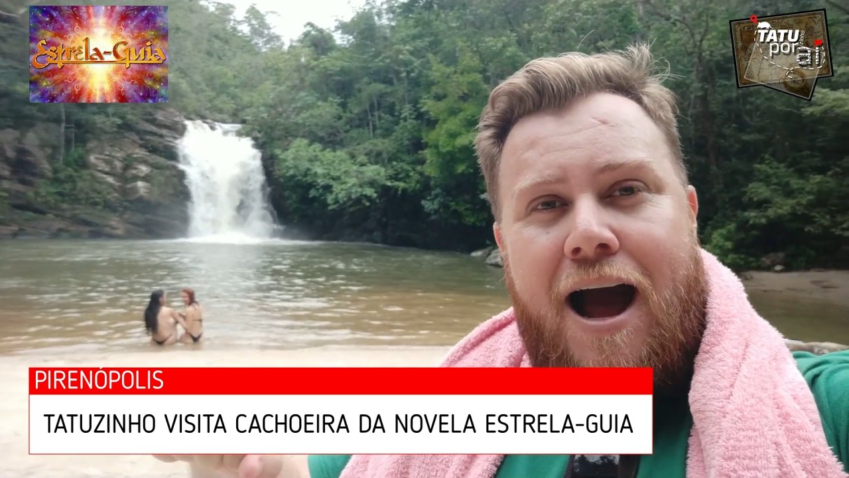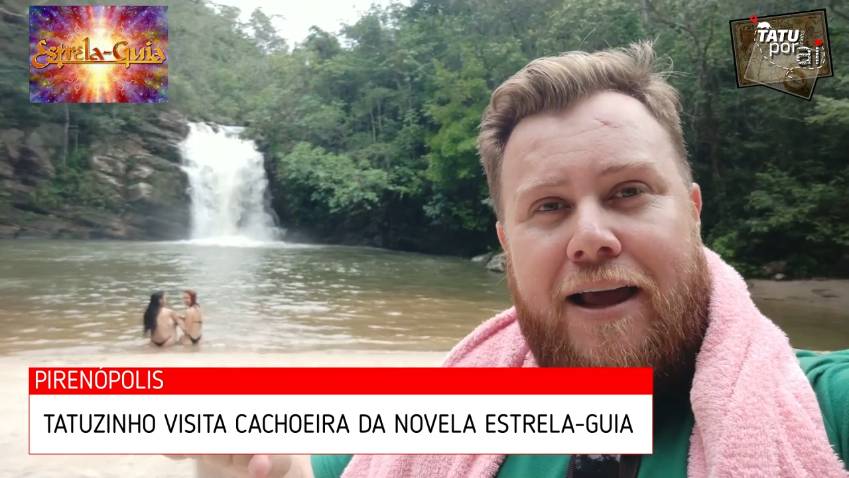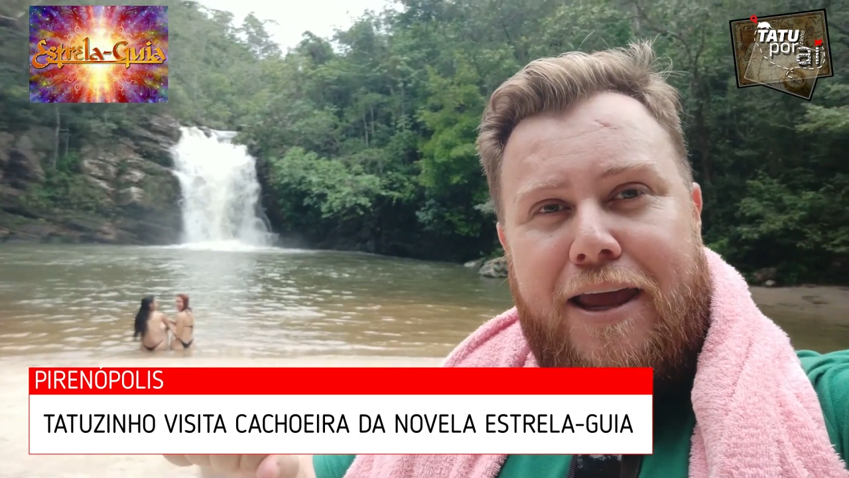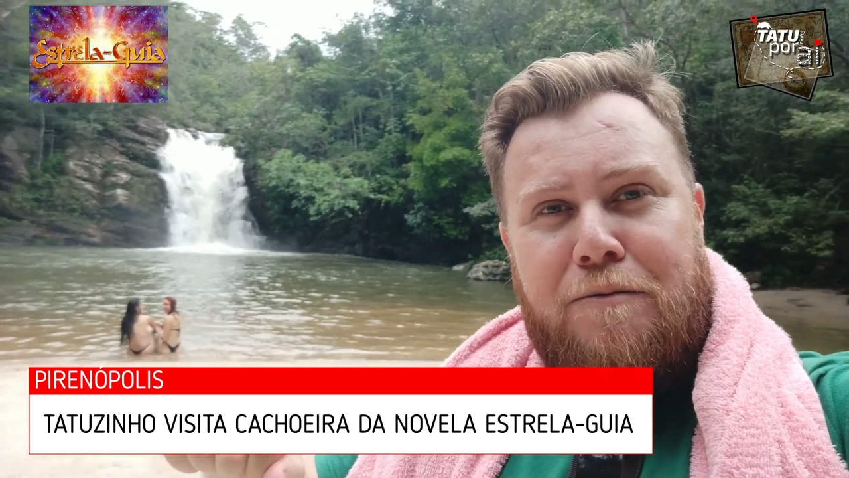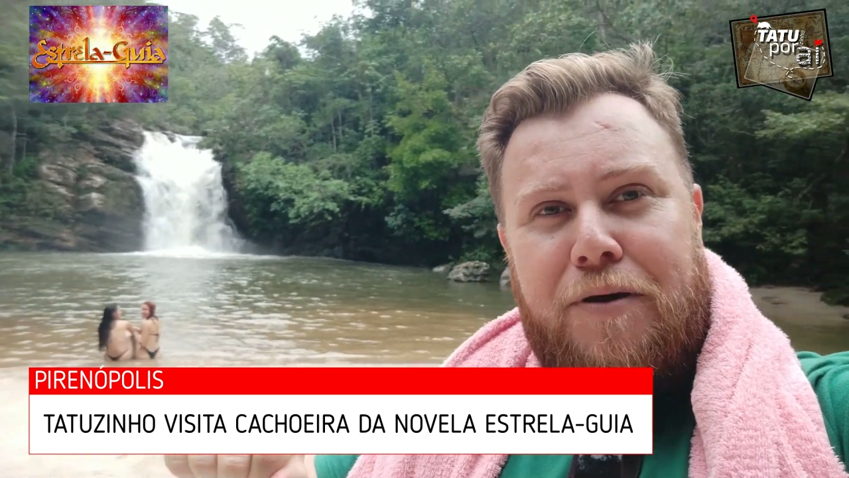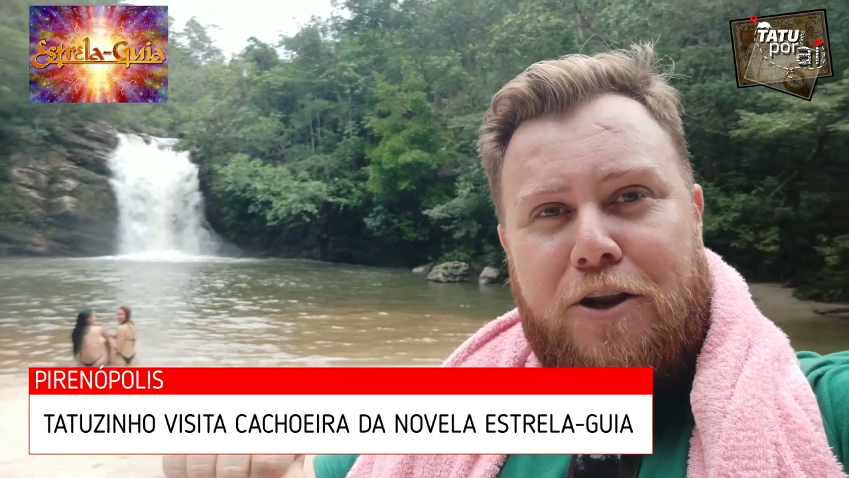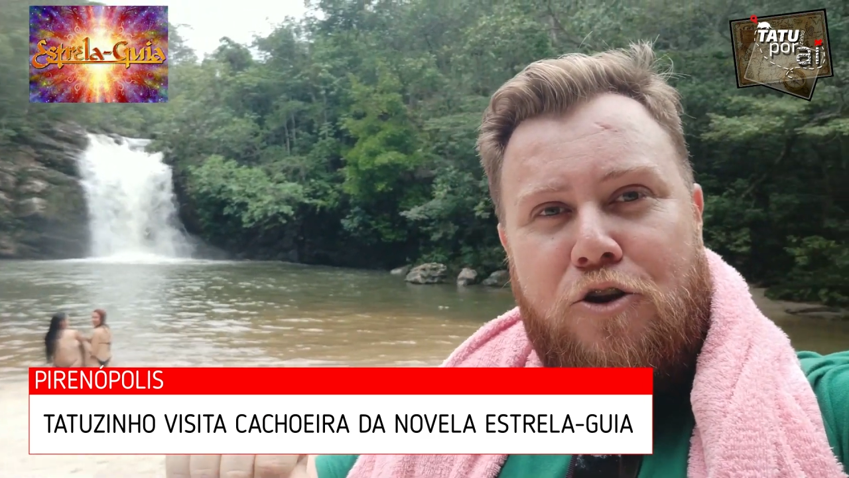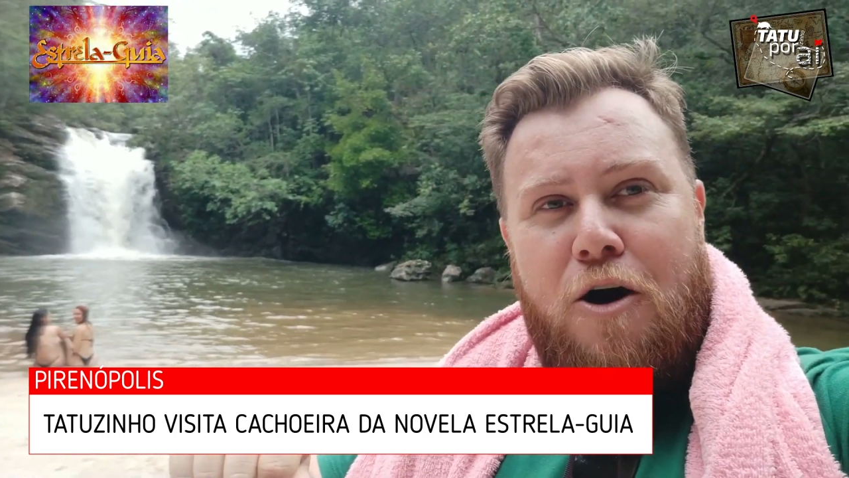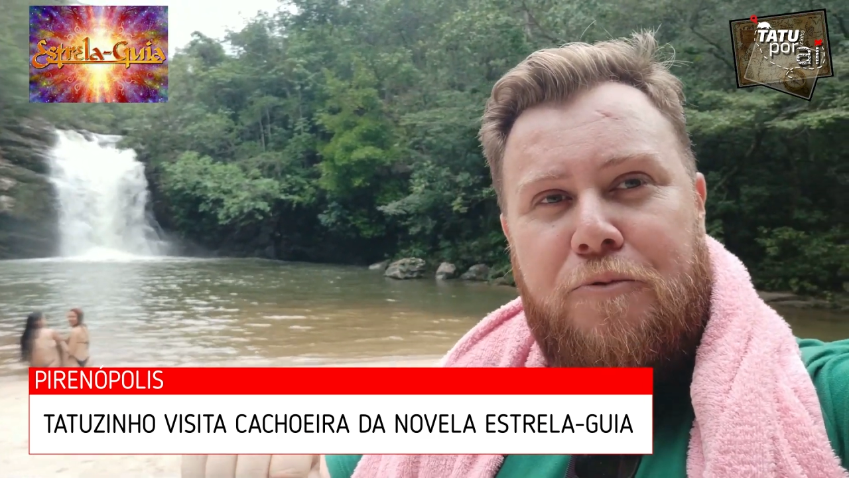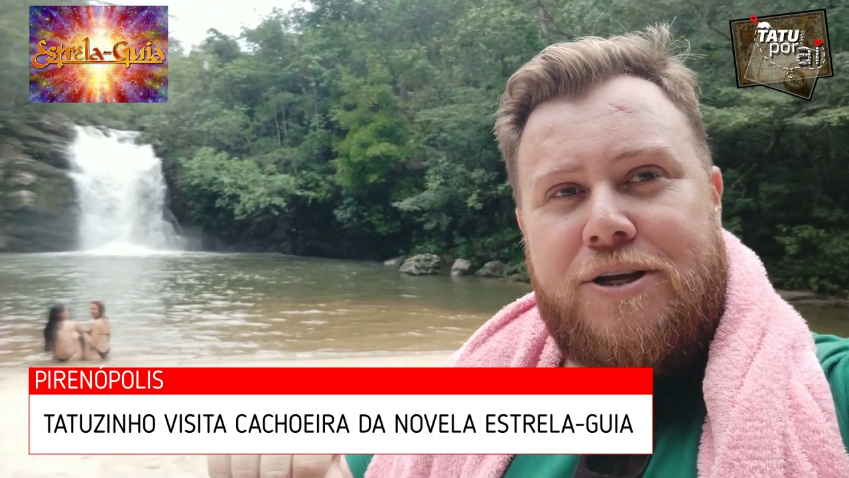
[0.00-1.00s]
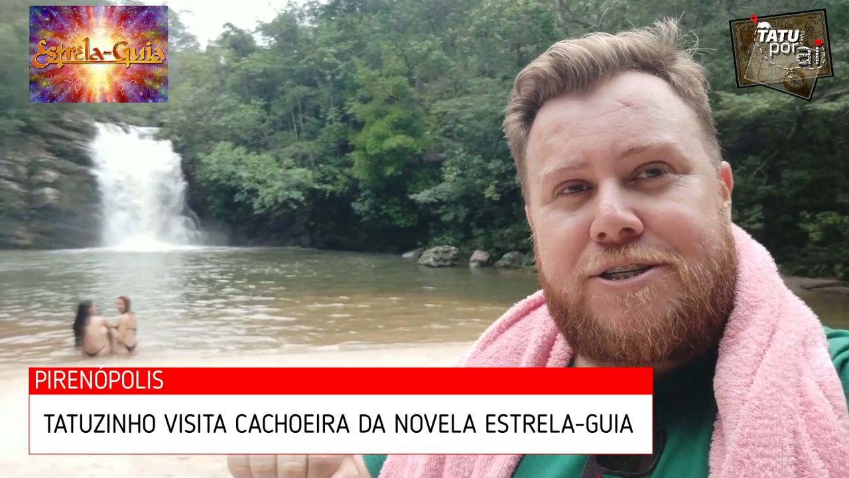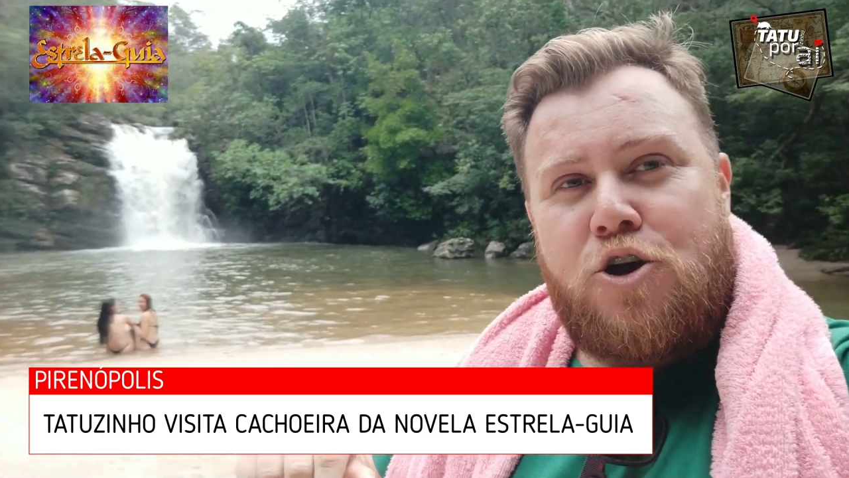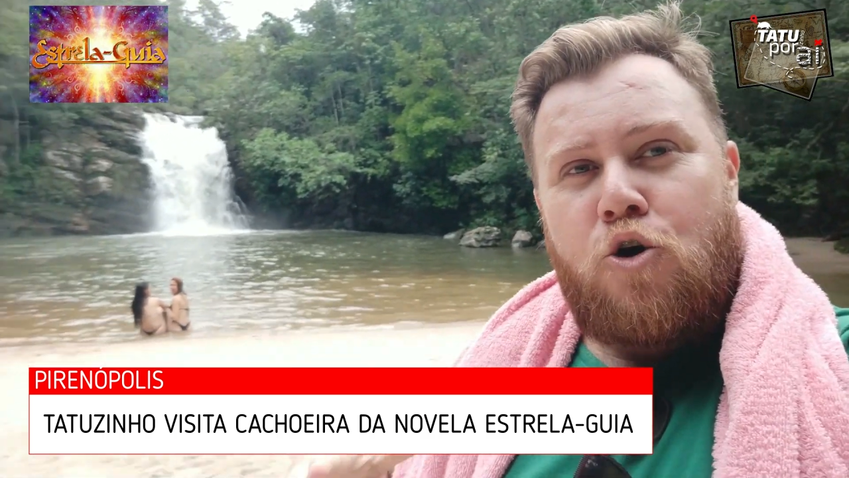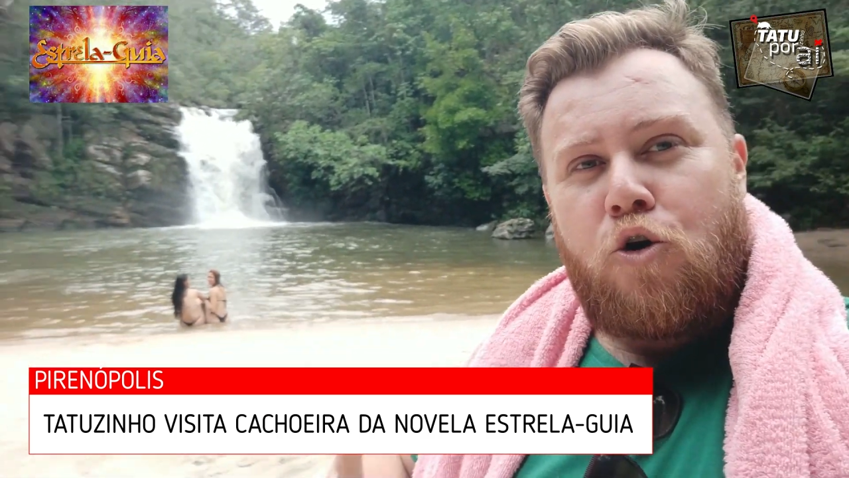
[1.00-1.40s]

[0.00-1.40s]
aqui em Pirinópolis.